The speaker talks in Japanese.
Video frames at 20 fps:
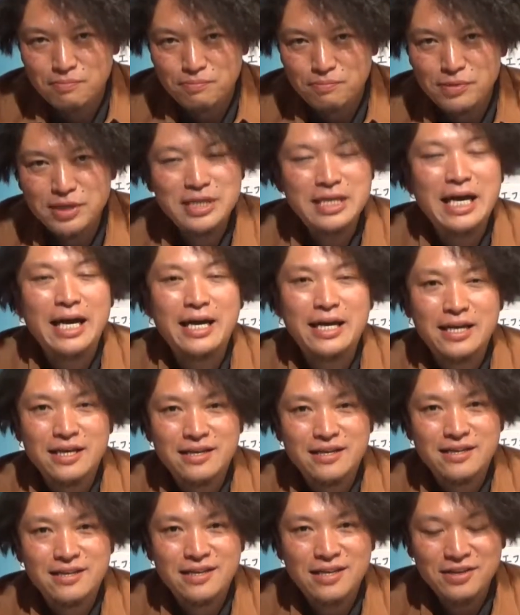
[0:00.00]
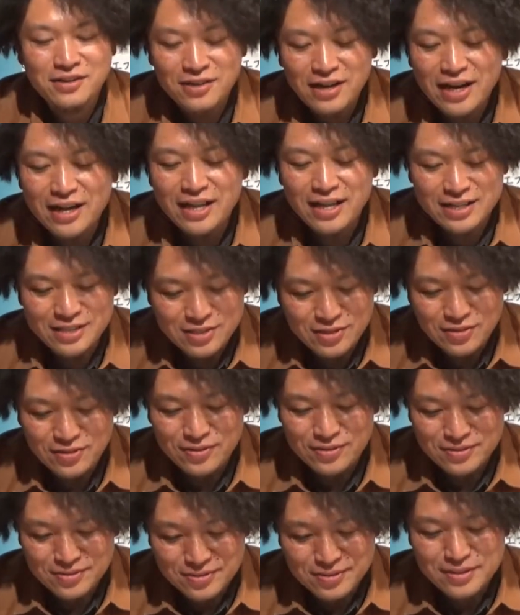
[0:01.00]
みたいっていう話を
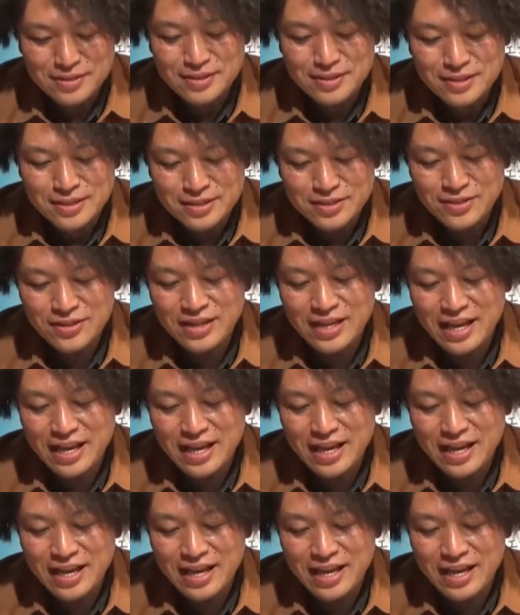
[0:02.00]
それ